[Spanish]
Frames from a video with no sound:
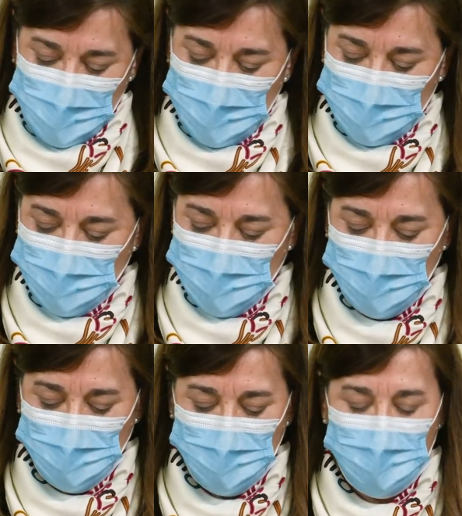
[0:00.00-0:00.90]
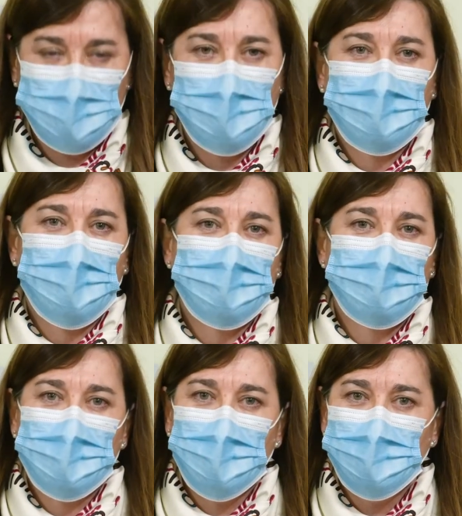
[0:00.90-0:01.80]
en el Consejo de la
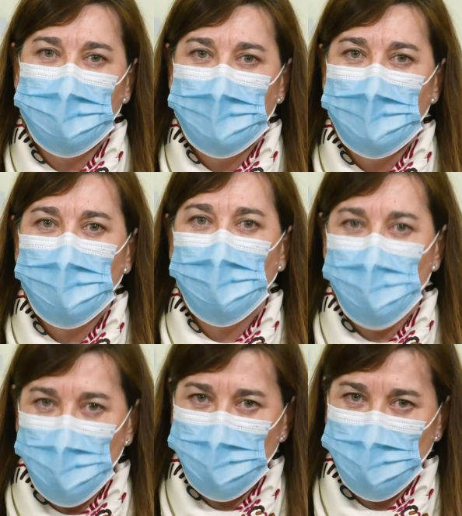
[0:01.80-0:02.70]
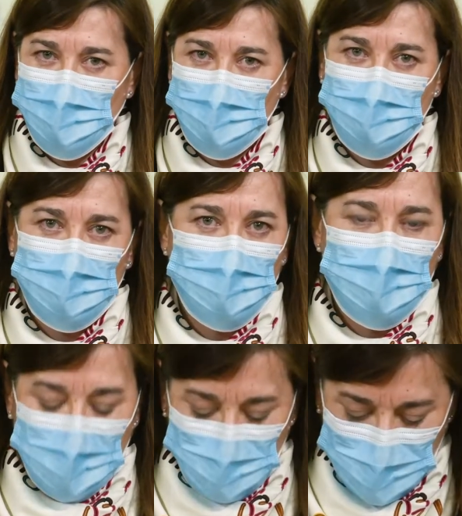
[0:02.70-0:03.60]
Interterritorial, como hemos hecho
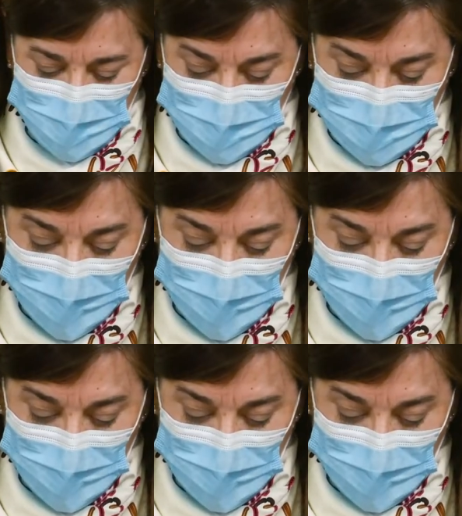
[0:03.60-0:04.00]
siempre.